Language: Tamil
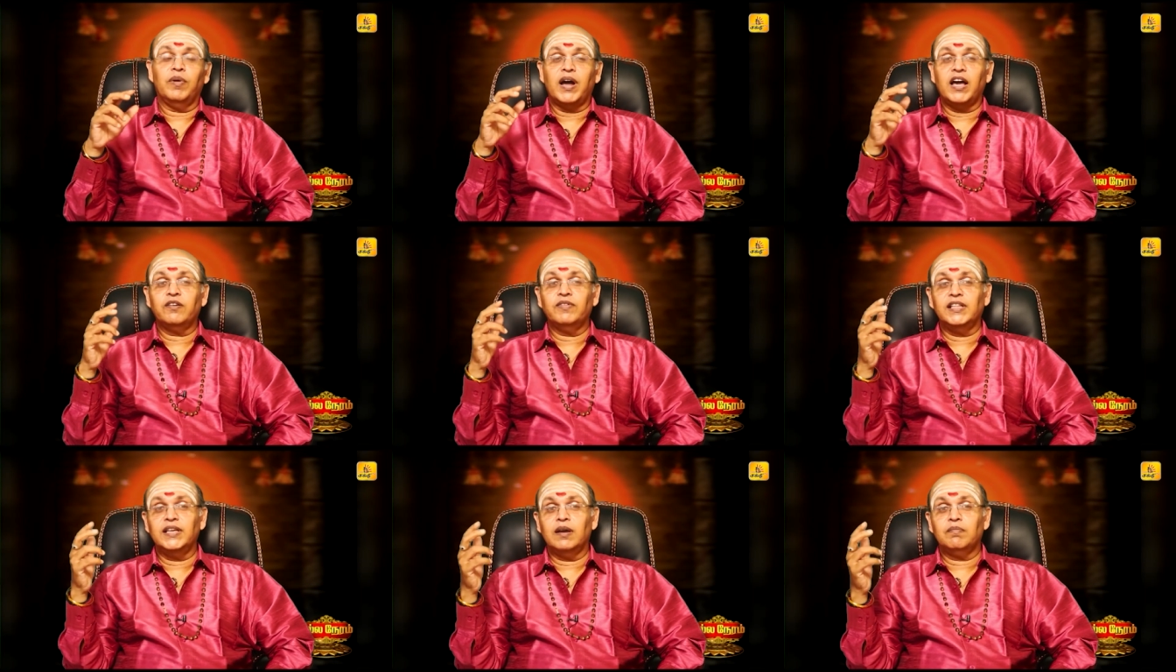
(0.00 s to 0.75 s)

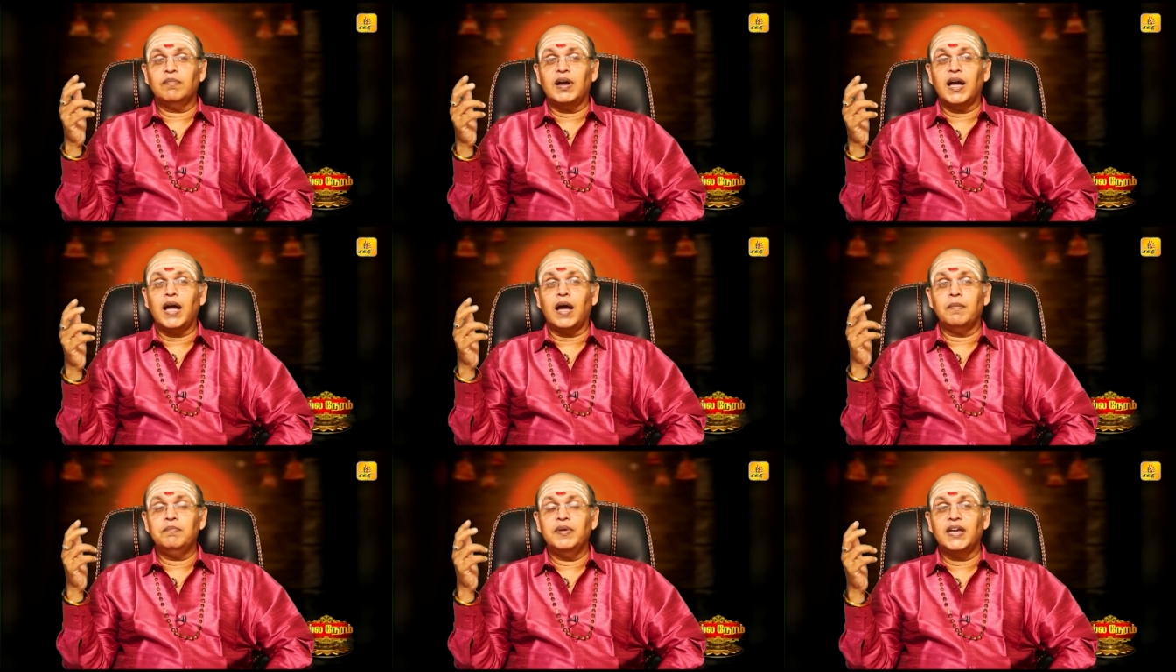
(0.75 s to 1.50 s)
பார்வதி அம்பா
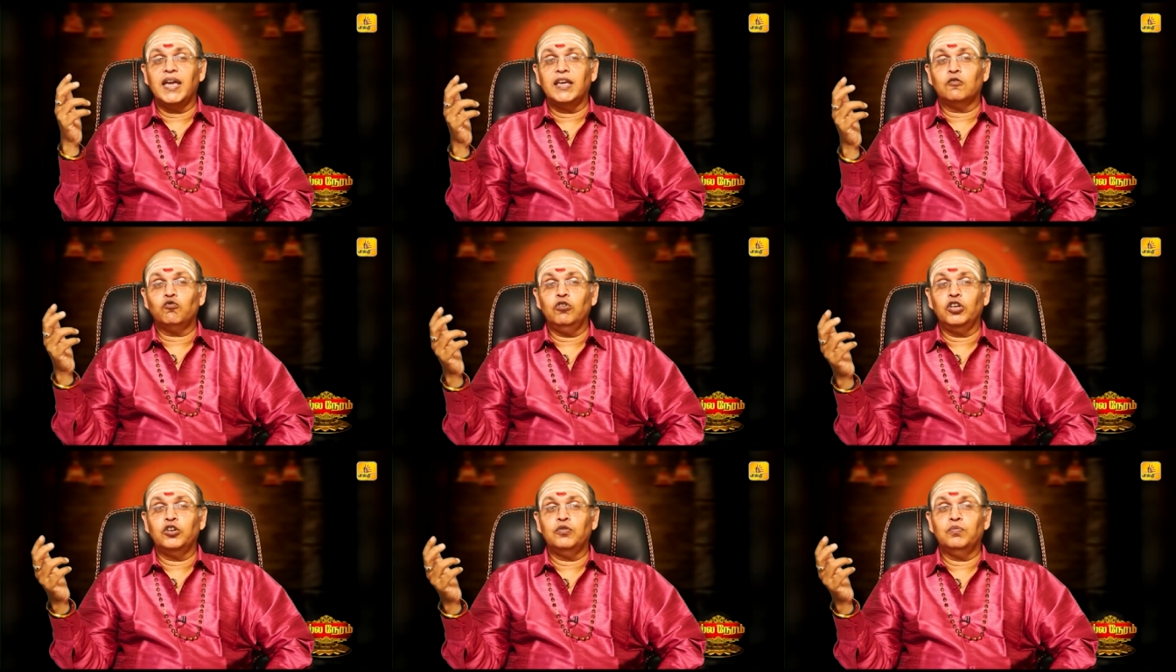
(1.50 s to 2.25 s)
அம்பிகை
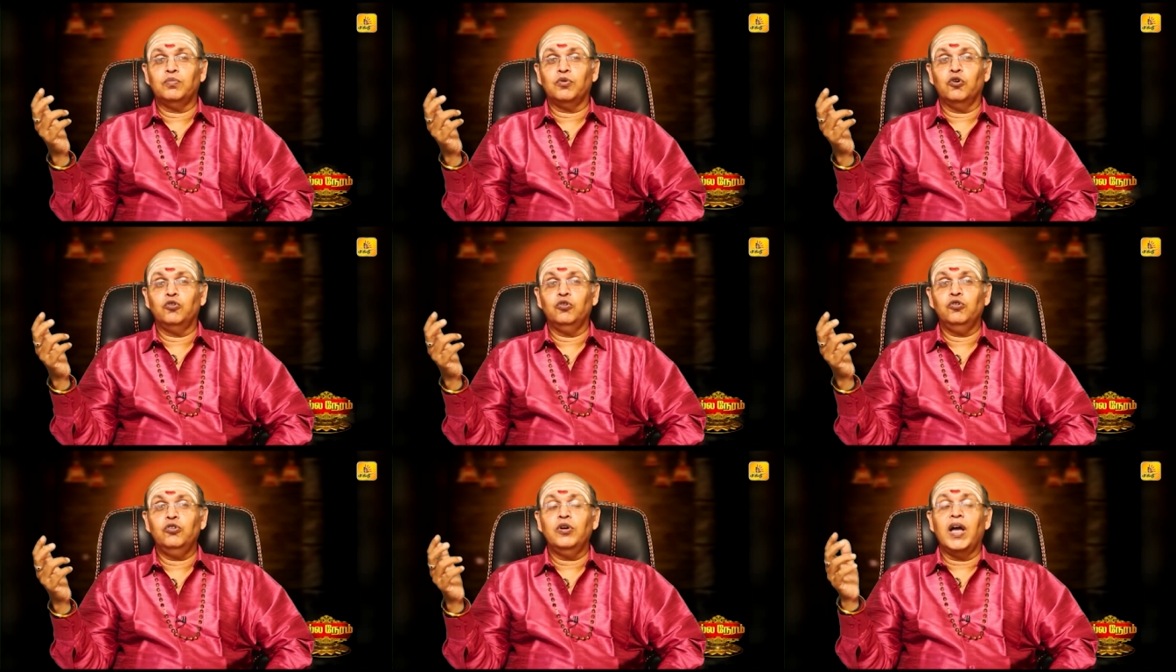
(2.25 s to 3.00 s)
குளிக்கும் போது